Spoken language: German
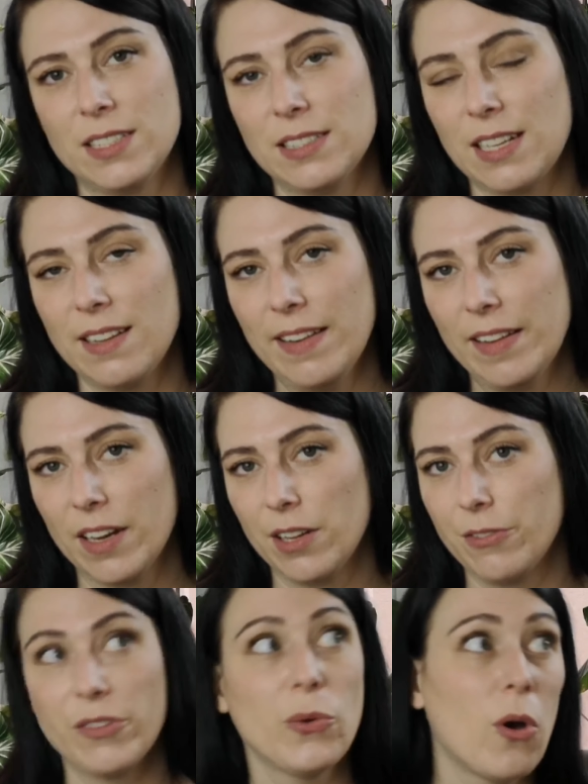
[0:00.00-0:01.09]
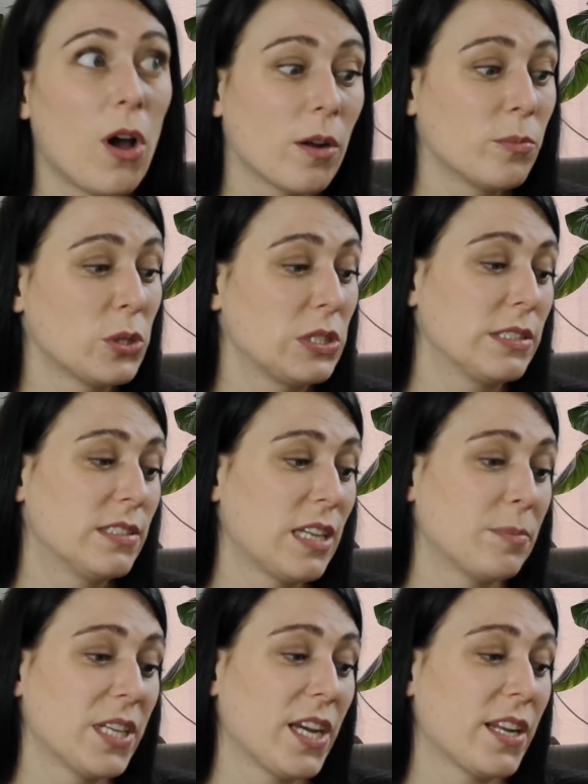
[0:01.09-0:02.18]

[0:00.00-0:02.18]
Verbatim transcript: Denn es kann sich ja nicht versorgen, muss die gesamte